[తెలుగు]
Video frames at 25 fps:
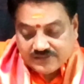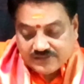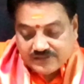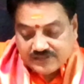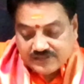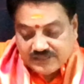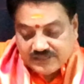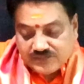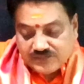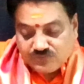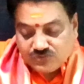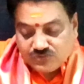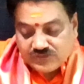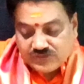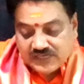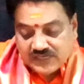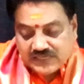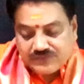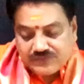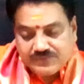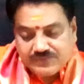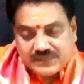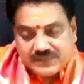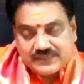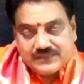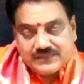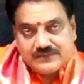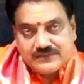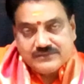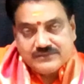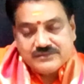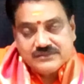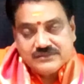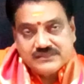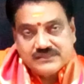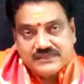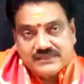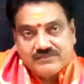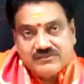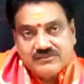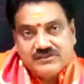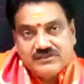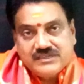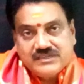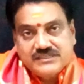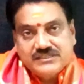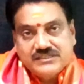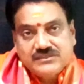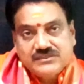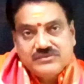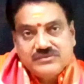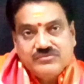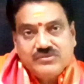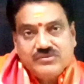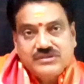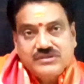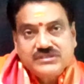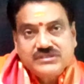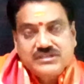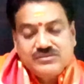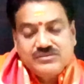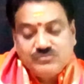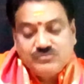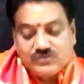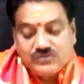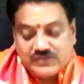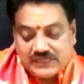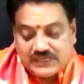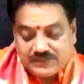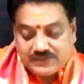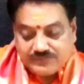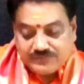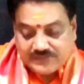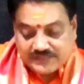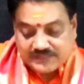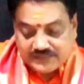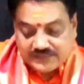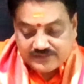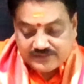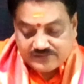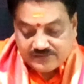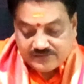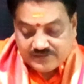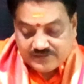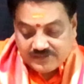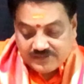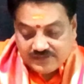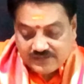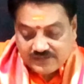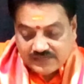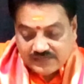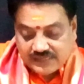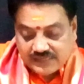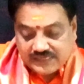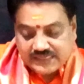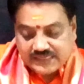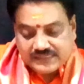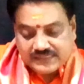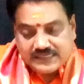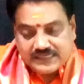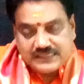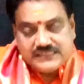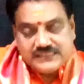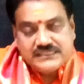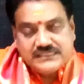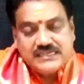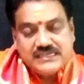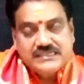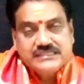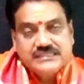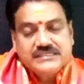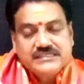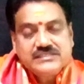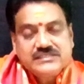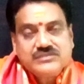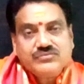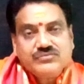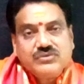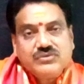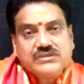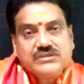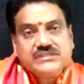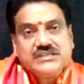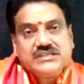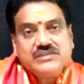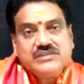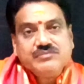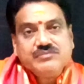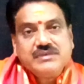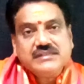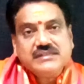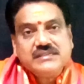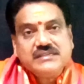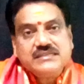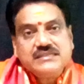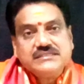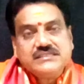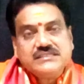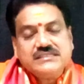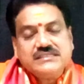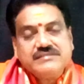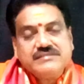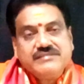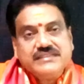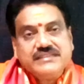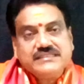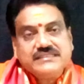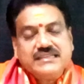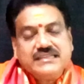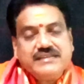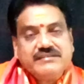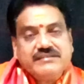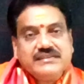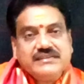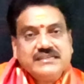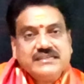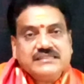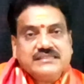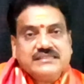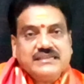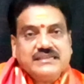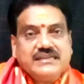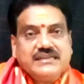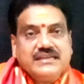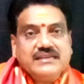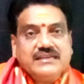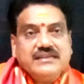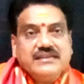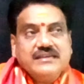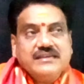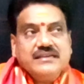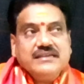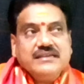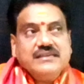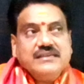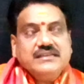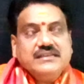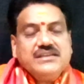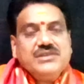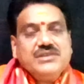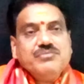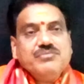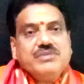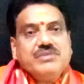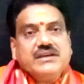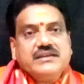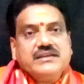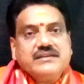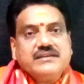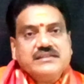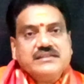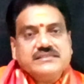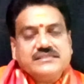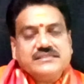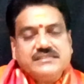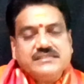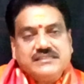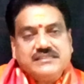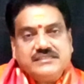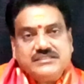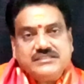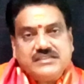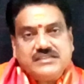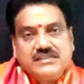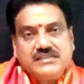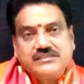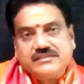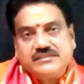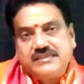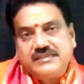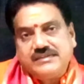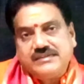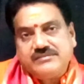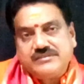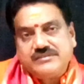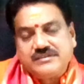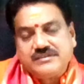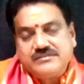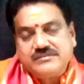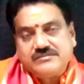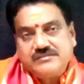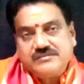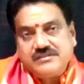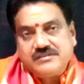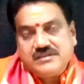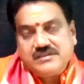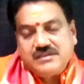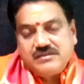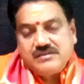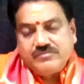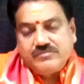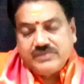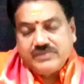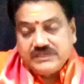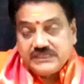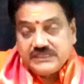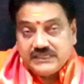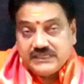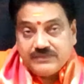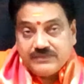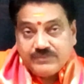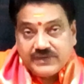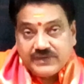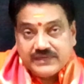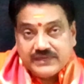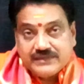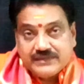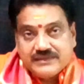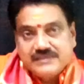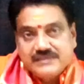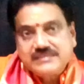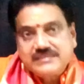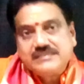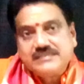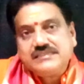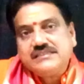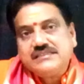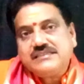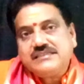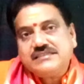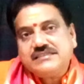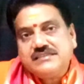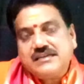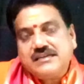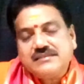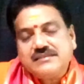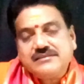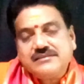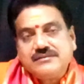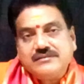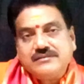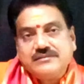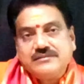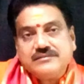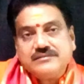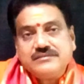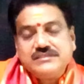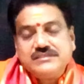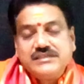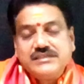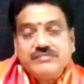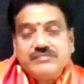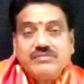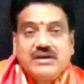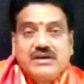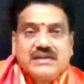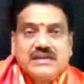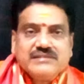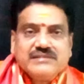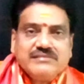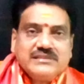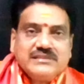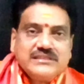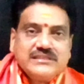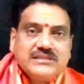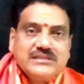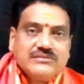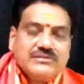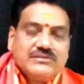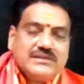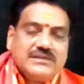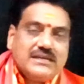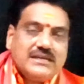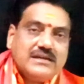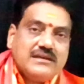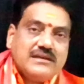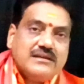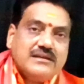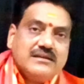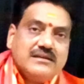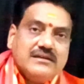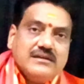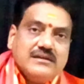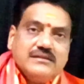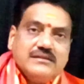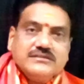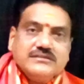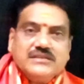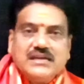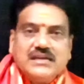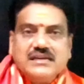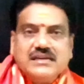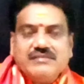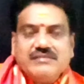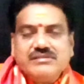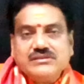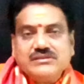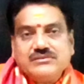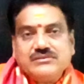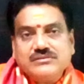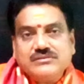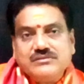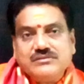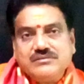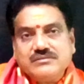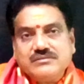రెండు మూడు నాలుగు పాదాలు శ్రవణ నక్షత్రం ఒకటి రెండు మూడు నాలుగు పాదాలు అలాగే ధనిష్ట నక్షత్రం ఒకటి రెండు పాదాలకు చెందిన వ్యక్తులు ఎవరైనా సరే ఈ మకర రాశికి చెందిన జాతకులే ఉంటారు మరి ఈ మకర రాశికి చెందిన జాతకులు ఈ వారం అంతా కూడా చాలా వరకు